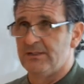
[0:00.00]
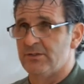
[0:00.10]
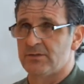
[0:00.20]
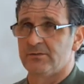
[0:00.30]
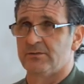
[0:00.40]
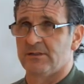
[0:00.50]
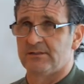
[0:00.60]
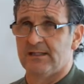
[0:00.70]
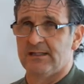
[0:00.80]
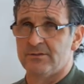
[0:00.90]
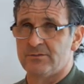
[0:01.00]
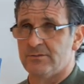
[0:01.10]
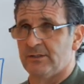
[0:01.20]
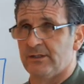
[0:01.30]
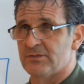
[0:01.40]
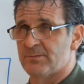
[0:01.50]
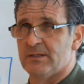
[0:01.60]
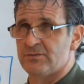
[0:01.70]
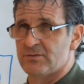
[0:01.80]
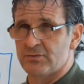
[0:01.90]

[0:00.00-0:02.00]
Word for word: l'étude au total a duré, je pense,